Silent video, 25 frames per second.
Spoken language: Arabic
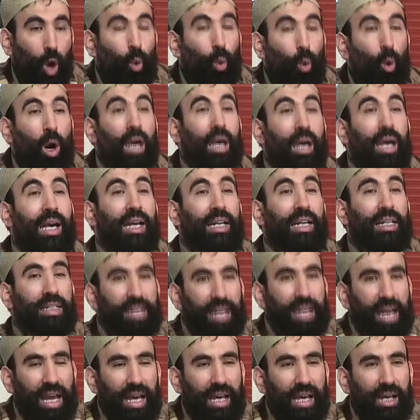
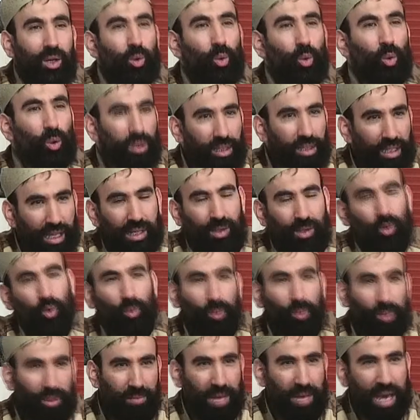وقنعه
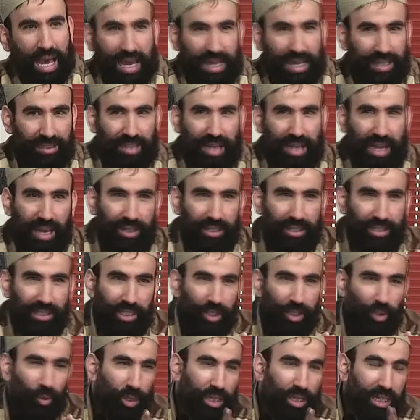الله بما أتاه
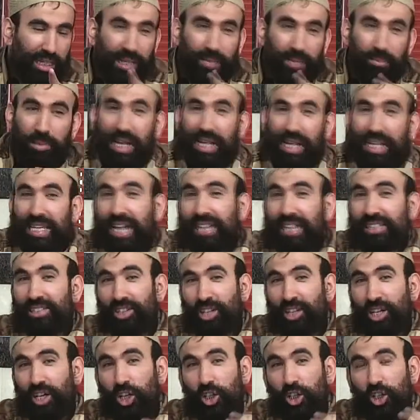ولكن مرا
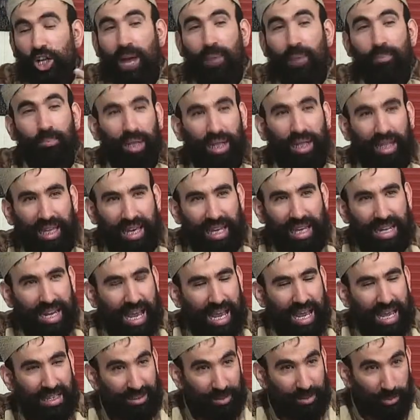يزرق شابي
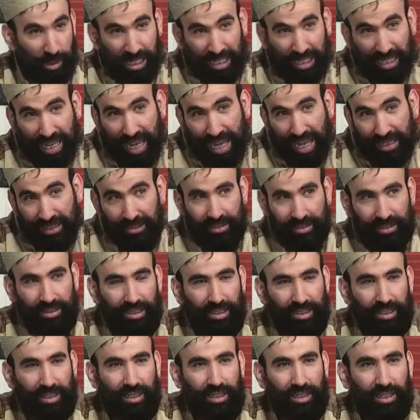القناعة سمين غاك
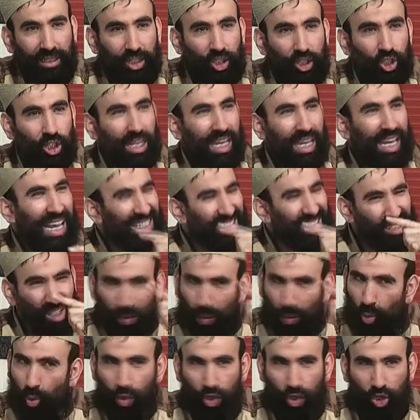شك خازي
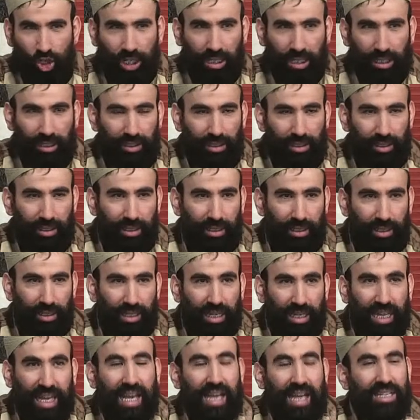كورشي
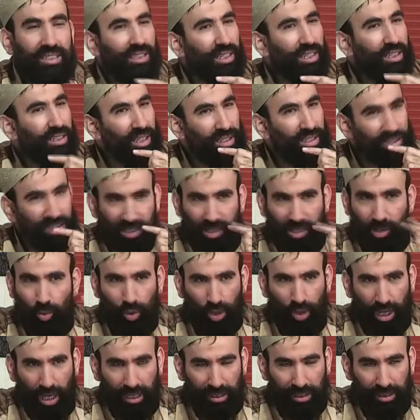خازي
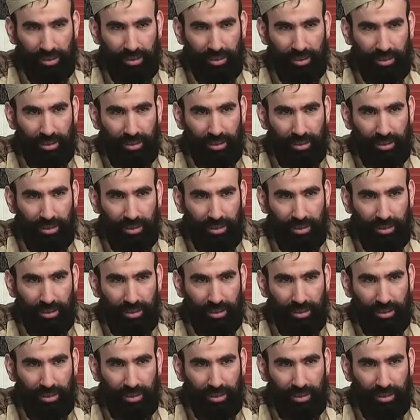تصنيودان